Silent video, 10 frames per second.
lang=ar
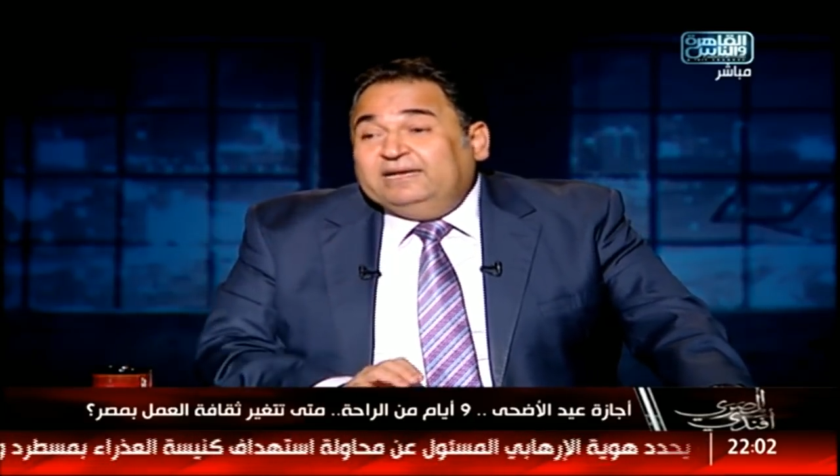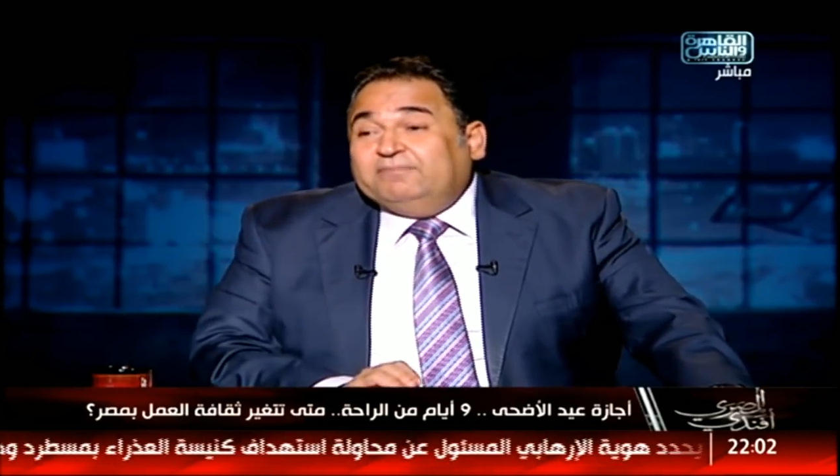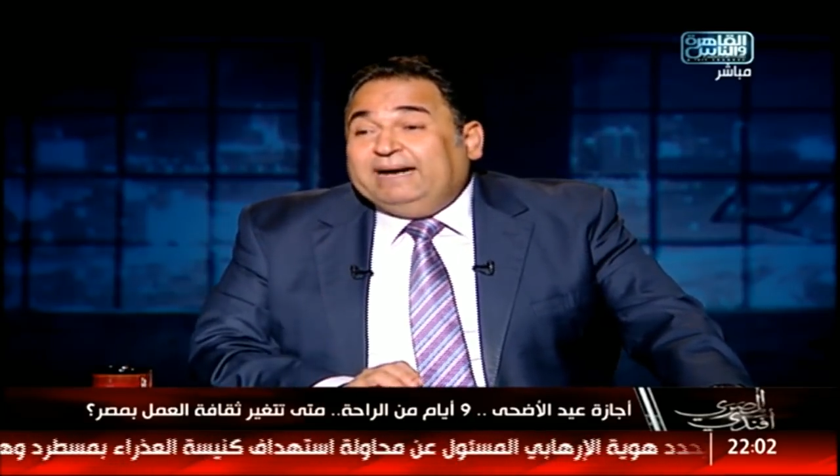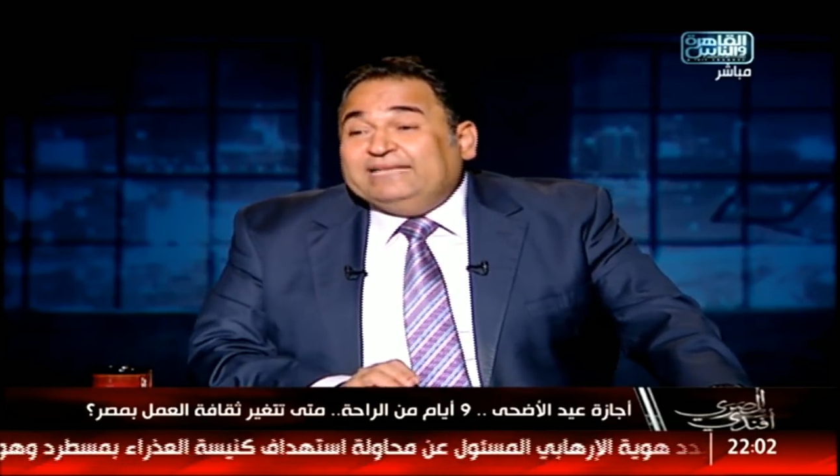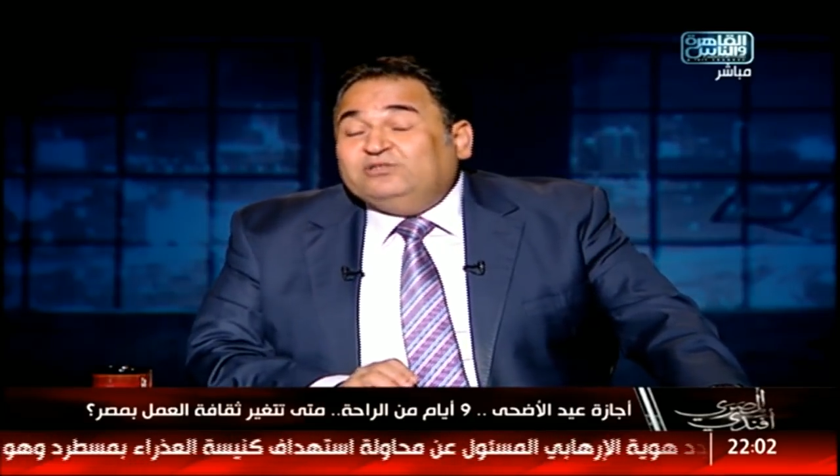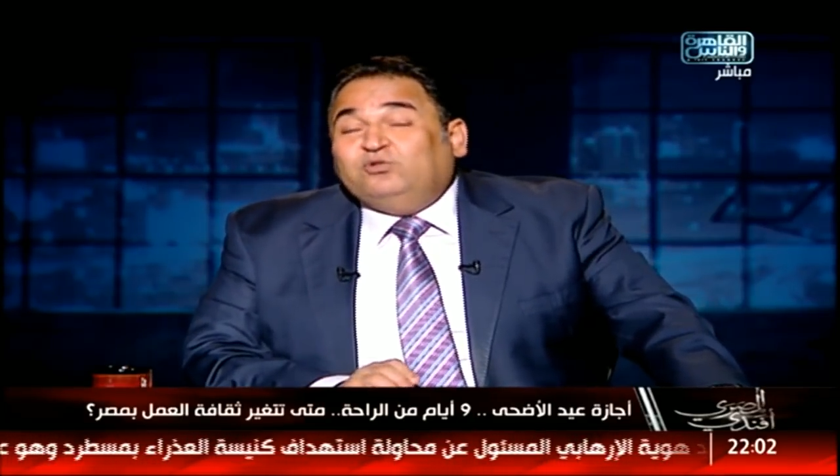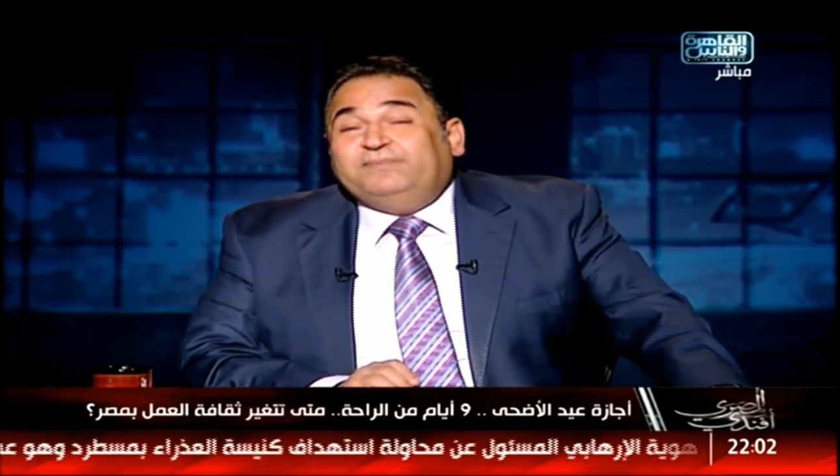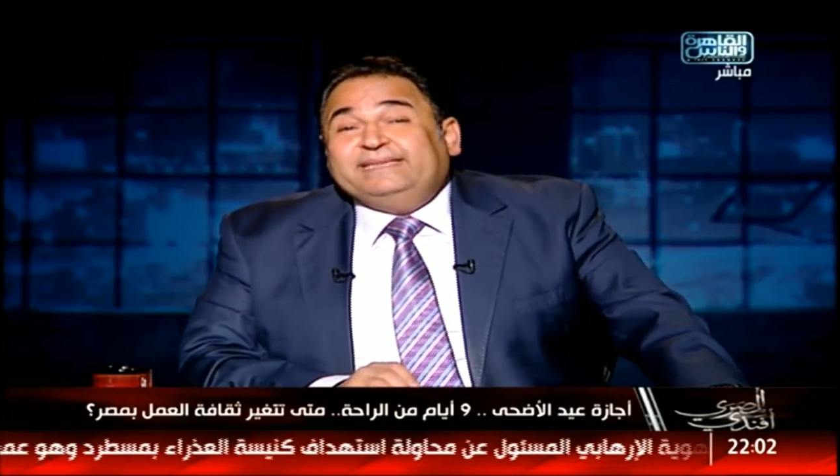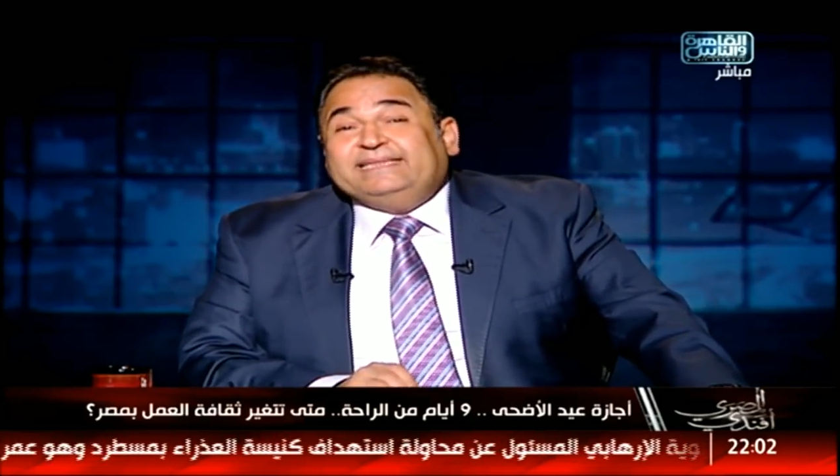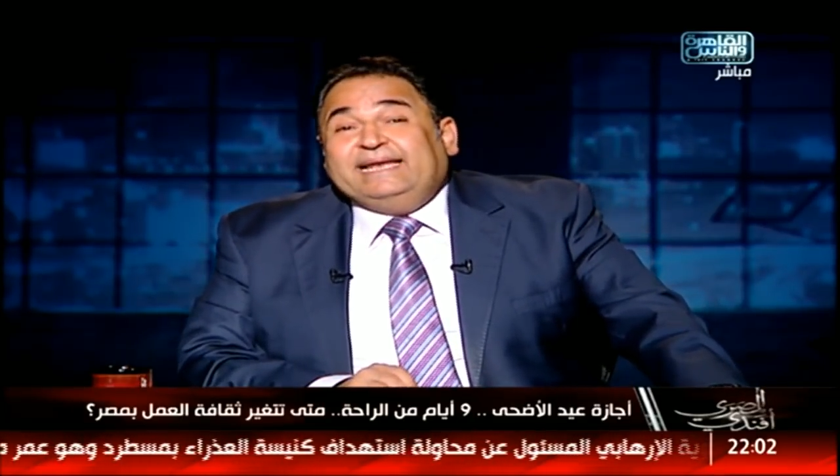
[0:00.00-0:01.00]
بعد
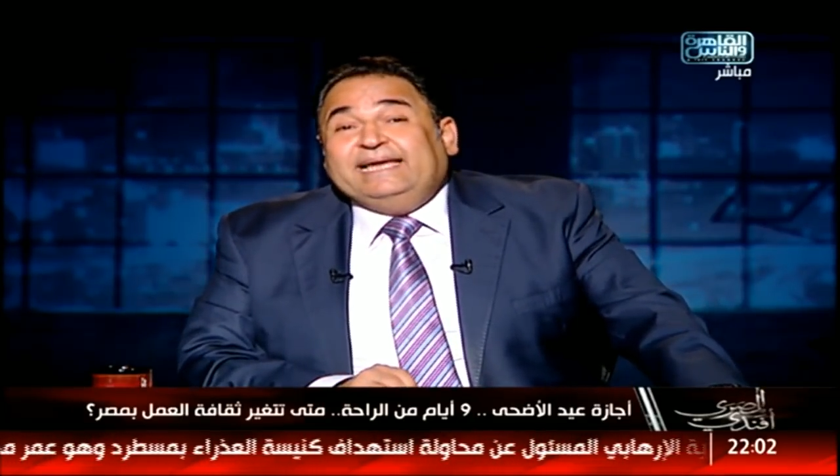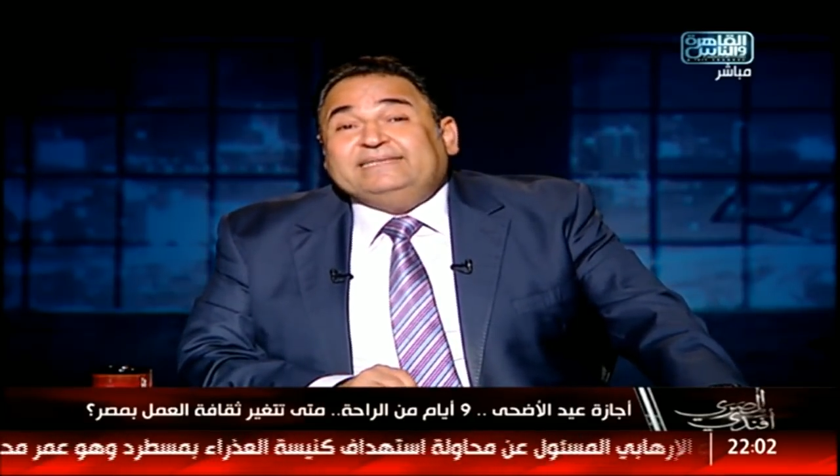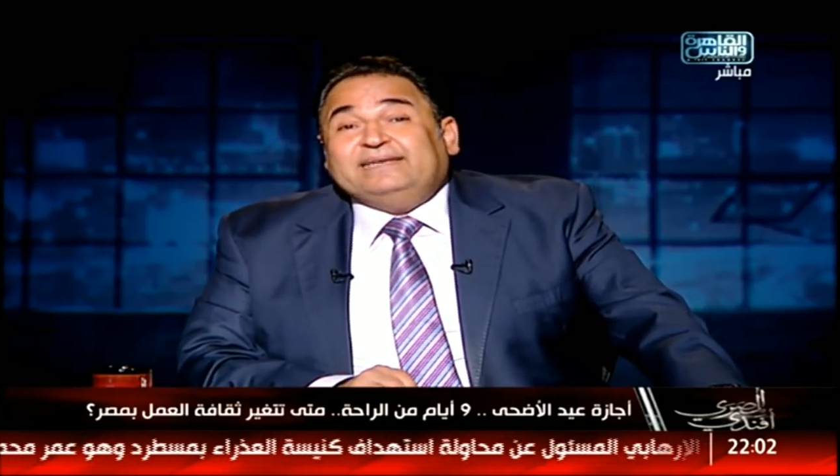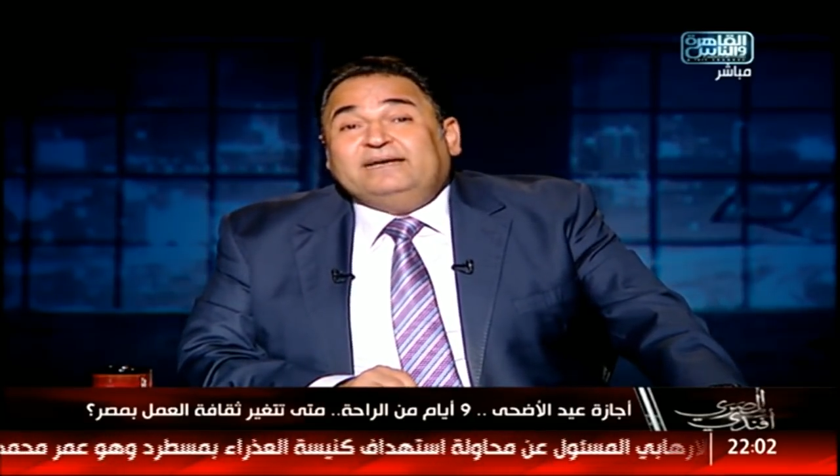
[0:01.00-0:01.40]
يومين ثلاثه